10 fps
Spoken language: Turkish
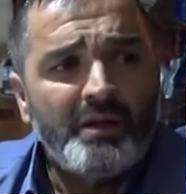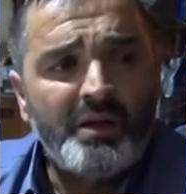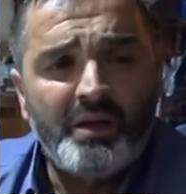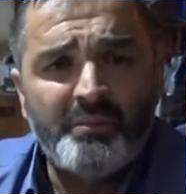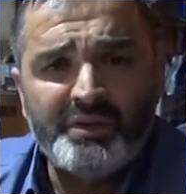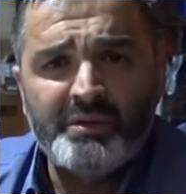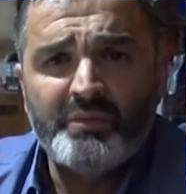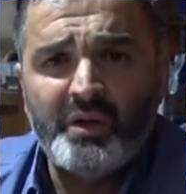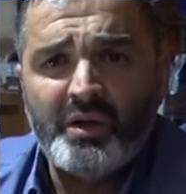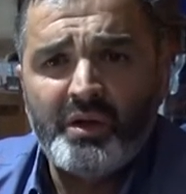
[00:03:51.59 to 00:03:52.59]
e,
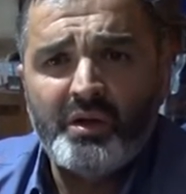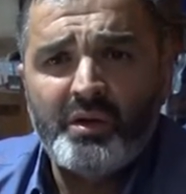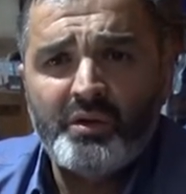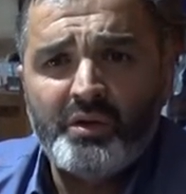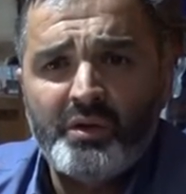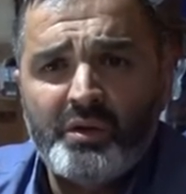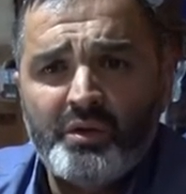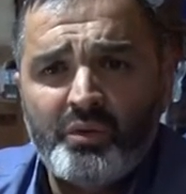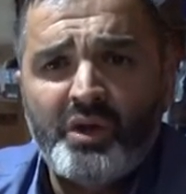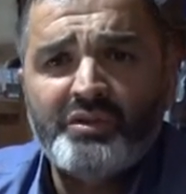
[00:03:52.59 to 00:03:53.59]
bizim de e,
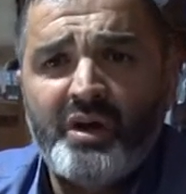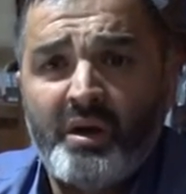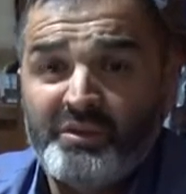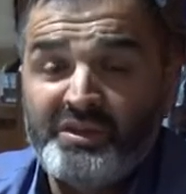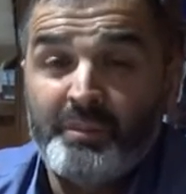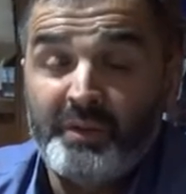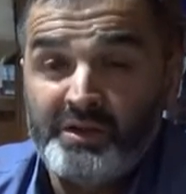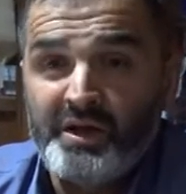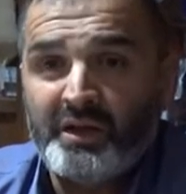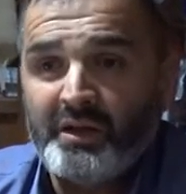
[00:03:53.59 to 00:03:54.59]
güreş sahamız
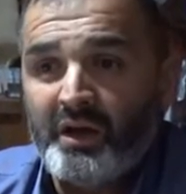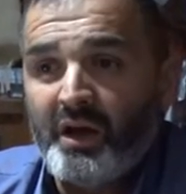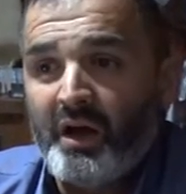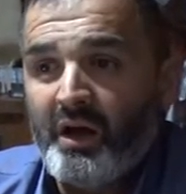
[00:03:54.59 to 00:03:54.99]
yapılacaktı.